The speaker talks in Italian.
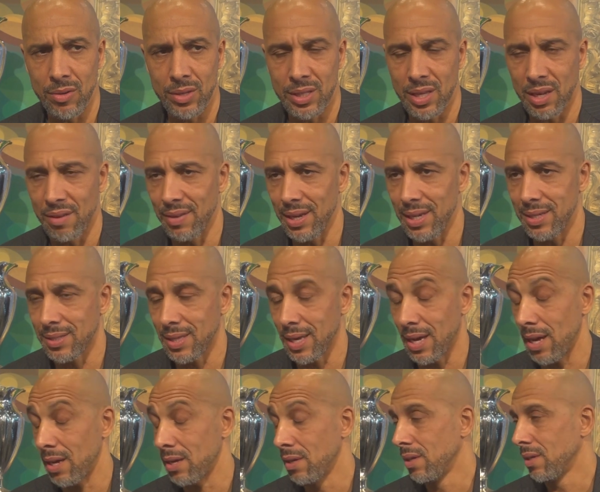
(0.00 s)
in
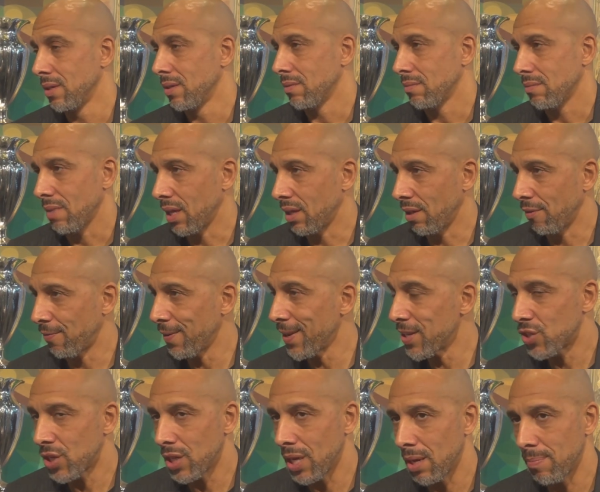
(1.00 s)
un'intervista, è
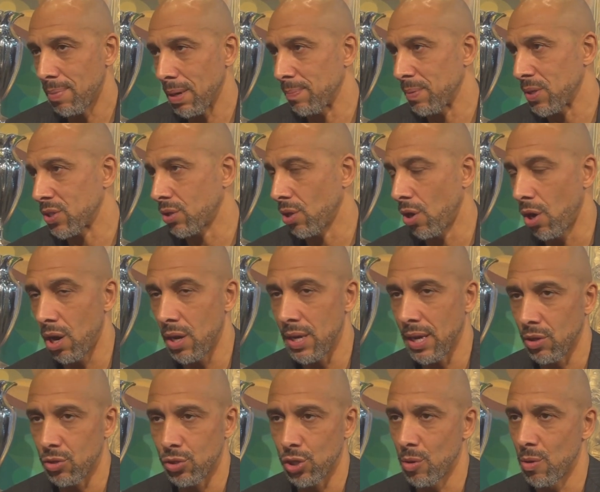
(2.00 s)
difficile per
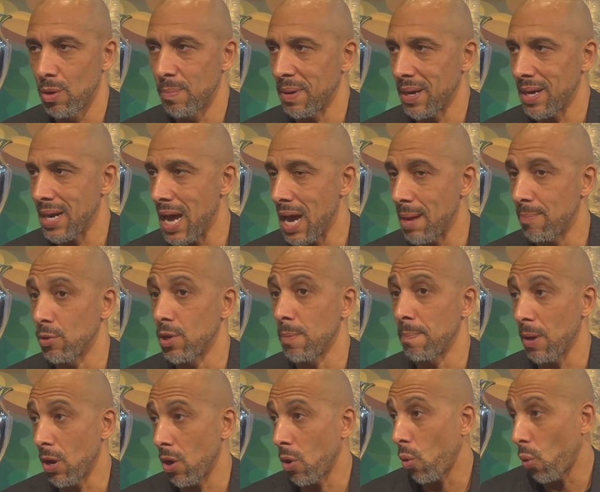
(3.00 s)
Pistoia così come per
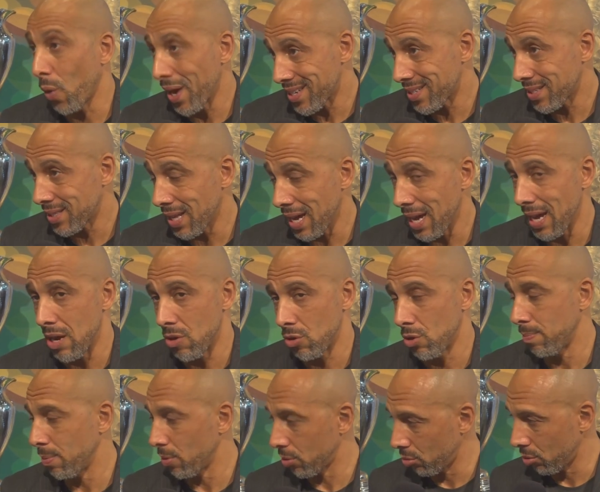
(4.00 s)
Napoli, però questa è
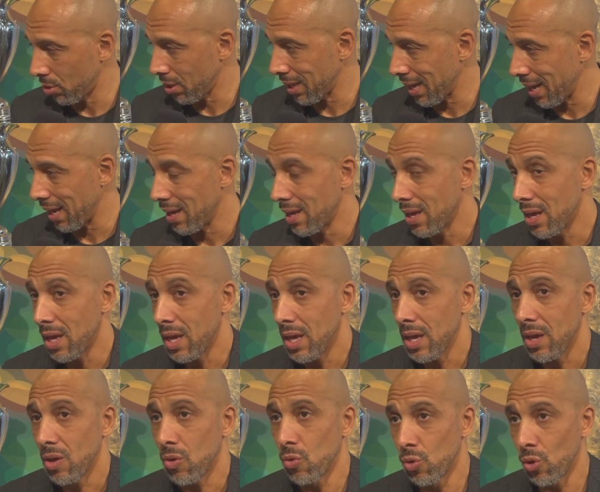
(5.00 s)

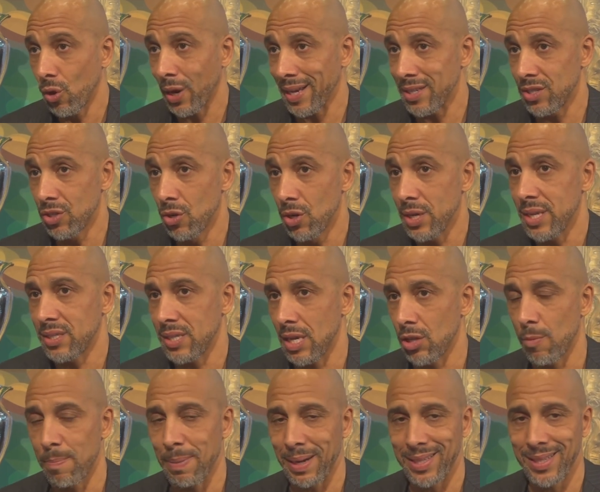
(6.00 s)
un'opportunità un'occasione,
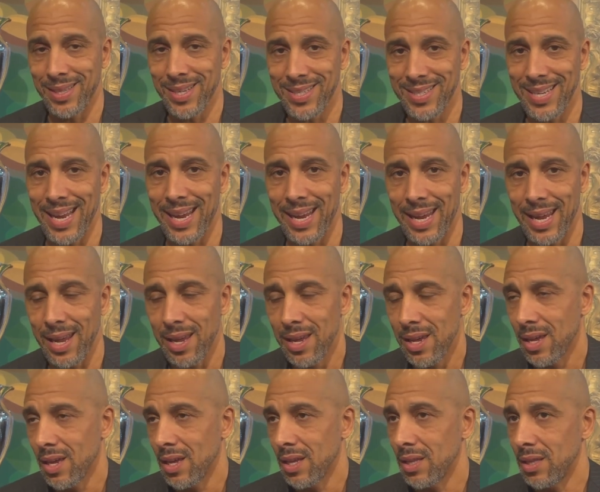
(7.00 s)
essendo partite
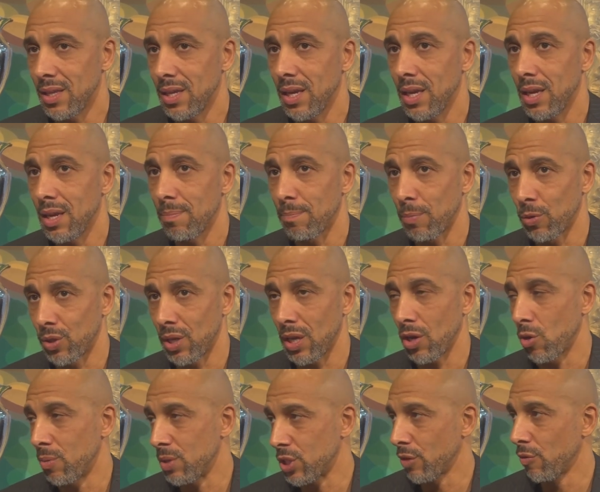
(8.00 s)
secche, di
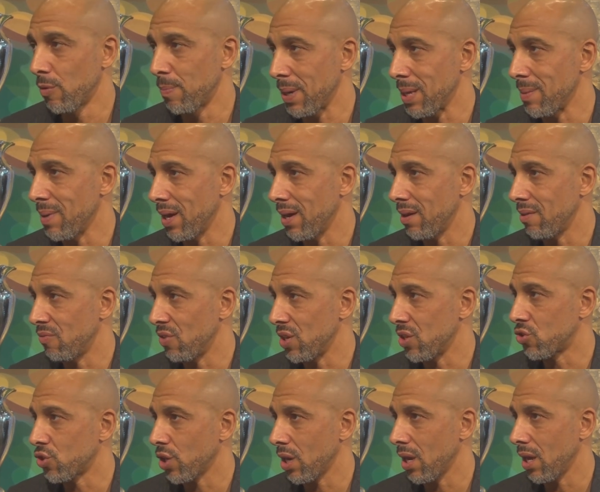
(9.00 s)
poter, come dicevo prima,
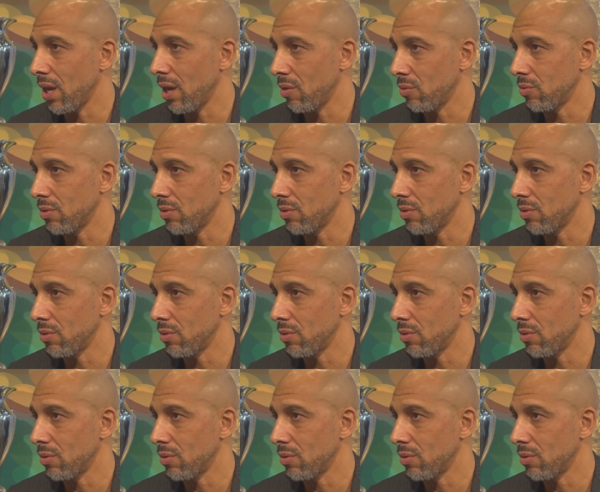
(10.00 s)
vincere